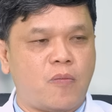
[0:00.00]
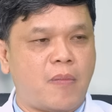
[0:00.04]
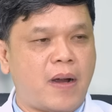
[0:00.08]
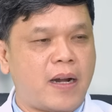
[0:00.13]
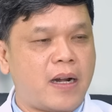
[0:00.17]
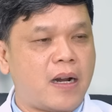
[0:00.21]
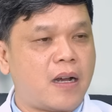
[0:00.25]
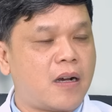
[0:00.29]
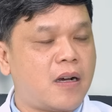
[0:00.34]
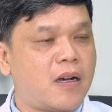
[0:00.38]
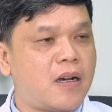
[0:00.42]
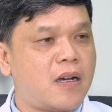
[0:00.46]
mà
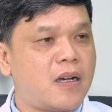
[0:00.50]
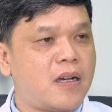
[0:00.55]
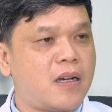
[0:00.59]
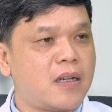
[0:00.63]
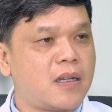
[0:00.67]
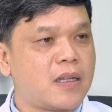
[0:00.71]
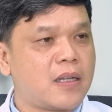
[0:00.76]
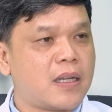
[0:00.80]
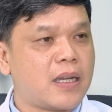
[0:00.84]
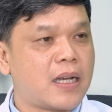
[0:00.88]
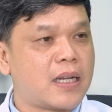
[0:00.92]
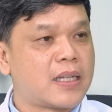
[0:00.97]
nó có
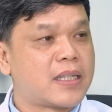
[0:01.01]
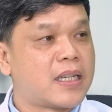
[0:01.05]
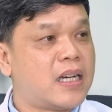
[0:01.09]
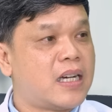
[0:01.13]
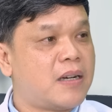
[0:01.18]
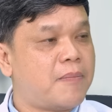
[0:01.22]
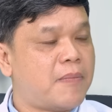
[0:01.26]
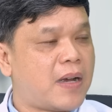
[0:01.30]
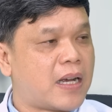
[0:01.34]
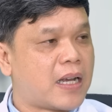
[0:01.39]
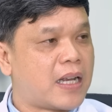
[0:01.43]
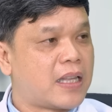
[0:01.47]
chất
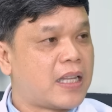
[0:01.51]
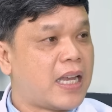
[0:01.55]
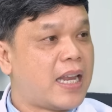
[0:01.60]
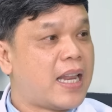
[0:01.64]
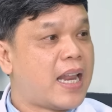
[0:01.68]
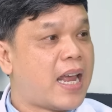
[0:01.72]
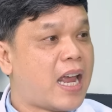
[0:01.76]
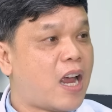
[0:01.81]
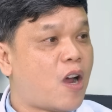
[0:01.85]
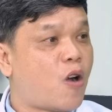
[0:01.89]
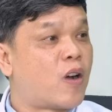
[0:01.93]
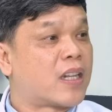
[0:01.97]
xơ mà cái tỷ
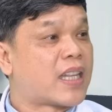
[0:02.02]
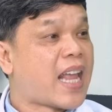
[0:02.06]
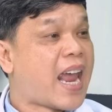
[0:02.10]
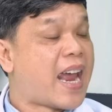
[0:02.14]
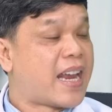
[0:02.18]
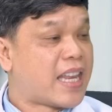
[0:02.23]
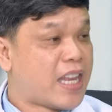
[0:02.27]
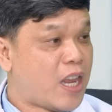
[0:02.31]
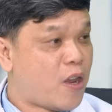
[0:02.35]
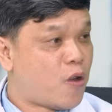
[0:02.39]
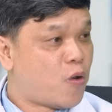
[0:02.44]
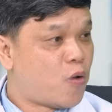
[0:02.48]
lệ hòa
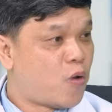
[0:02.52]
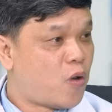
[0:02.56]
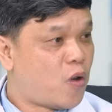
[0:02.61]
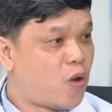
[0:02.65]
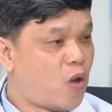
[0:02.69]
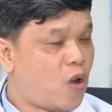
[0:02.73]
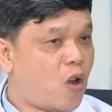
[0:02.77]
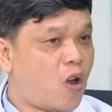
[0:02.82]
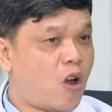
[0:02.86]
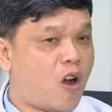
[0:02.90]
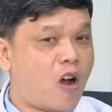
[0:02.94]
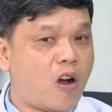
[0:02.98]
tan nhiều.
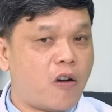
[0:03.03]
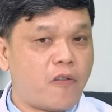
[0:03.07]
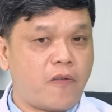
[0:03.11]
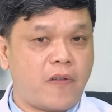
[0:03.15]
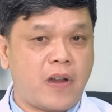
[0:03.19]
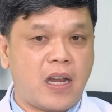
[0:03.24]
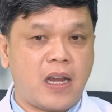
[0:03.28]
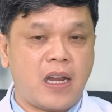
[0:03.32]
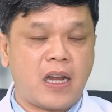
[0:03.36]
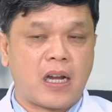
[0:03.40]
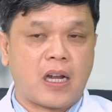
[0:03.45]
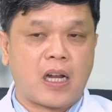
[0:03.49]
yeah. Hoặc
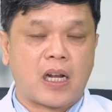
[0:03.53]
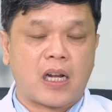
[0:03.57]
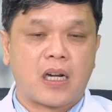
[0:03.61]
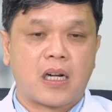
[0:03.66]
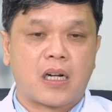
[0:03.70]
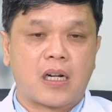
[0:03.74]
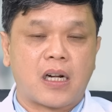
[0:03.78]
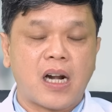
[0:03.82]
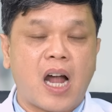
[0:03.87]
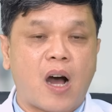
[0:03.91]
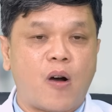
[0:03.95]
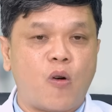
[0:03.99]
về
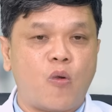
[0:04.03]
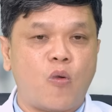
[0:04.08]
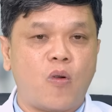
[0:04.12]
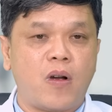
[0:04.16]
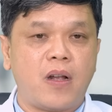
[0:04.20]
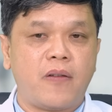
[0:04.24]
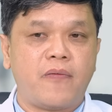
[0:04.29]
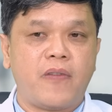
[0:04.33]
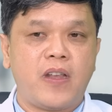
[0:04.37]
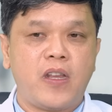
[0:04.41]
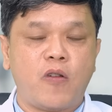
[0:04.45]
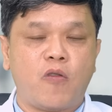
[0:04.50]
đậu,
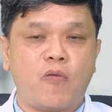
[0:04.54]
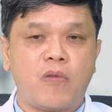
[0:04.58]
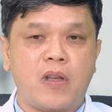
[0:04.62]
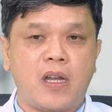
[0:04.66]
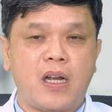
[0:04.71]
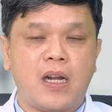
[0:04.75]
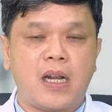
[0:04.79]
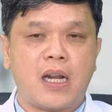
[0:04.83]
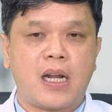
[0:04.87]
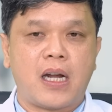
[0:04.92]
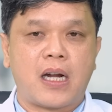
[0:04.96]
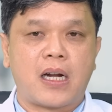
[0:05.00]
ví dụ
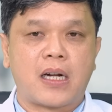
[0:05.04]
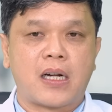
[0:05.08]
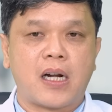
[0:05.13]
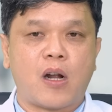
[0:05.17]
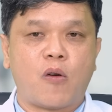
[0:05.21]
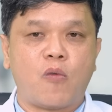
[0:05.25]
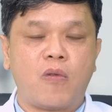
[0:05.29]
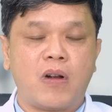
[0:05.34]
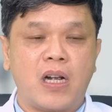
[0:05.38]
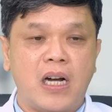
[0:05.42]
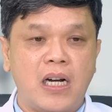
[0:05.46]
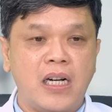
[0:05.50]
như là
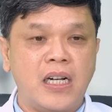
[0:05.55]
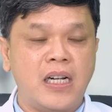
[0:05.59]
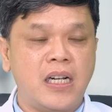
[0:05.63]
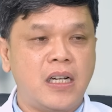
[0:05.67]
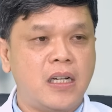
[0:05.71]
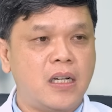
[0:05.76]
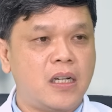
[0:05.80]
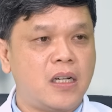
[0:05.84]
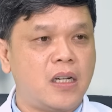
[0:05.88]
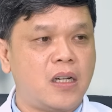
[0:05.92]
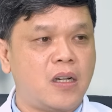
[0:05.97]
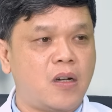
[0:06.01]
đậu ngự
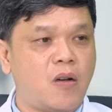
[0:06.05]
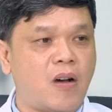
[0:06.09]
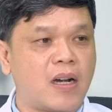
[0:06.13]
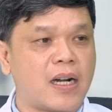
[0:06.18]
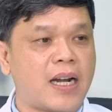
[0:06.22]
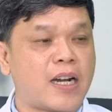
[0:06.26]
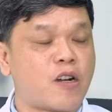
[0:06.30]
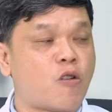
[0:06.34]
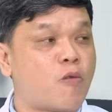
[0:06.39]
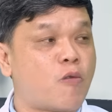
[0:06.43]
hoặc là